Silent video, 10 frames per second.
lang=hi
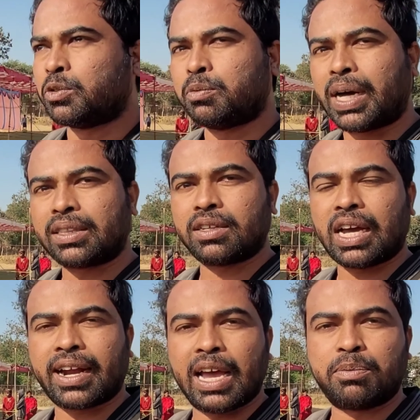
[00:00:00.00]
तो मात्र
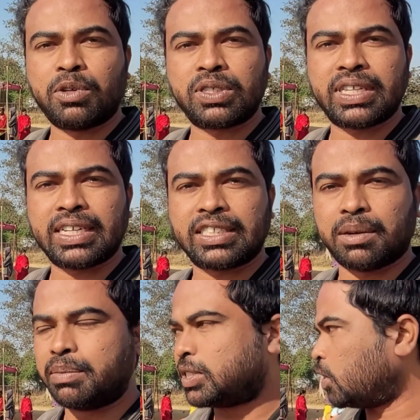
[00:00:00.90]
रायपुर
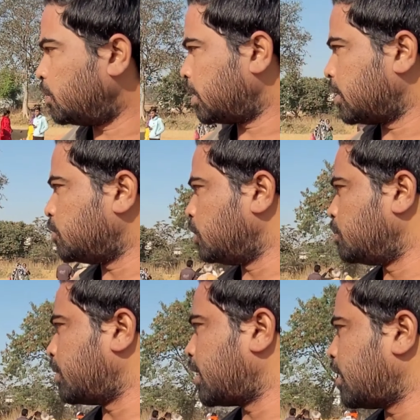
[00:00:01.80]
से 26 किलोमीटर की
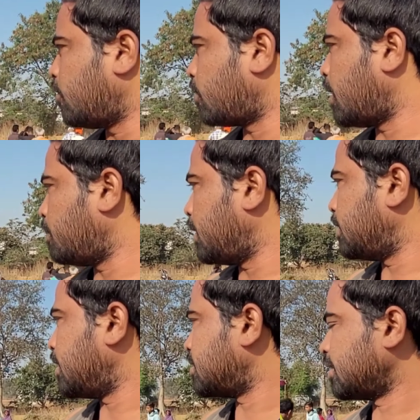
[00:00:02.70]
दूरी पर है और वहाँ पे
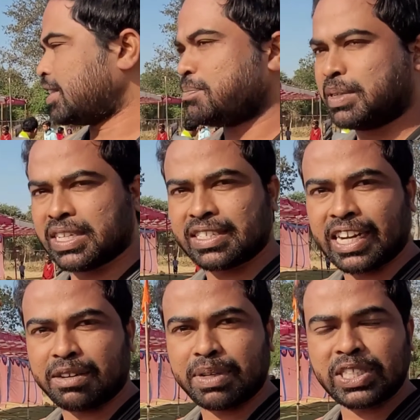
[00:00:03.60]
देख सकते हैं पीछे
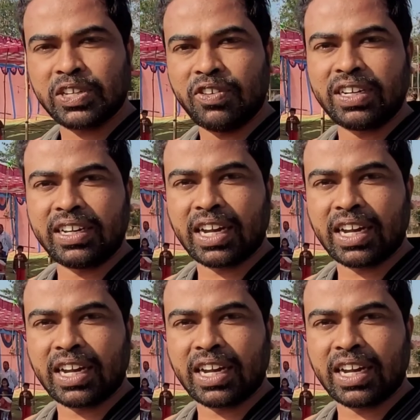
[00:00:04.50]
साइड में शिवलिंग